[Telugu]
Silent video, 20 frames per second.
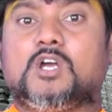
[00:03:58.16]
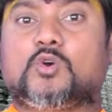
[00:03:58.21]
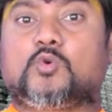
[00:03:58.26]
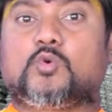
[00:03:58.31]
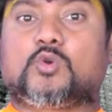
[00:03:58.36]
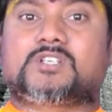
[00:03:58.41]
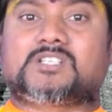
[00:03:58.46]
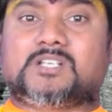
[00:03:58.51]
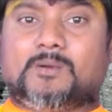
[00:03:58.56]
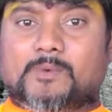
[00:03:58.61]

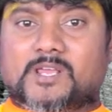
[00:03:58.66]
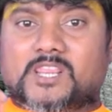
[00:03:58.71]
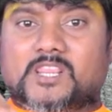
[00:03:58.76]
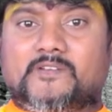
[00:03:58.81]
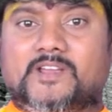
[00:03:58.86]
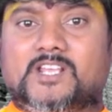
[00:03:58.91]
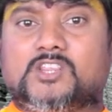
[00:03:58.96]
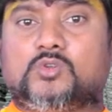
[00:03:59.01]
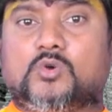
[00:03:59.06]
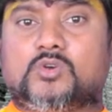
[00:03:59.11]
గురు
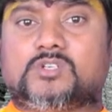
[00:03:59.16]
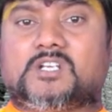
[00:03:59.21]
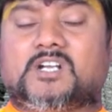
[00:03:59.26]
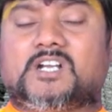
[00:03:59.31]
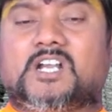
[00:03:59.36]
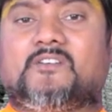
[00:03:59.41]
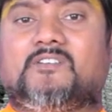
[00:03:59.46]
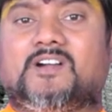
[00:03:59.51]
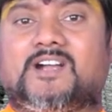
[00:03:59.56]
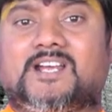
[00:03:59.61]
సంబంధమైన
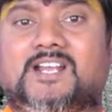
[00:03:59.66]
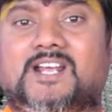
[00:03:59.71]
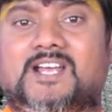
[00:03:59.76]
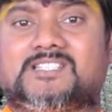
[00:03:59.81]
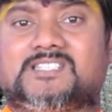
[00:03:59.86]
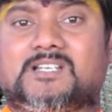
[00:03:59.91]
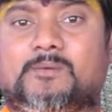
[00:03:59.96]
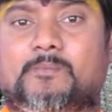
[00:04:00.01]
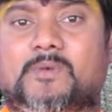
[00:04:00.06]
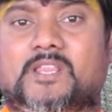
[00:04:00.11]
దోషాలు నవగ్రహ
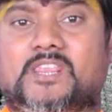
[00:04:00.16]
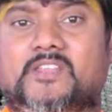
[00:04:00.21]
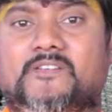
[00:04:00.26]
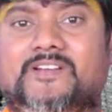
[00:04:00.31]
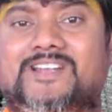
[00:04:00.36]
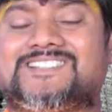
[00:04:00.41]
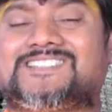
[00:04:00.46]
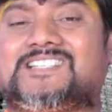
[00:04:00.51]
సంబంధమైన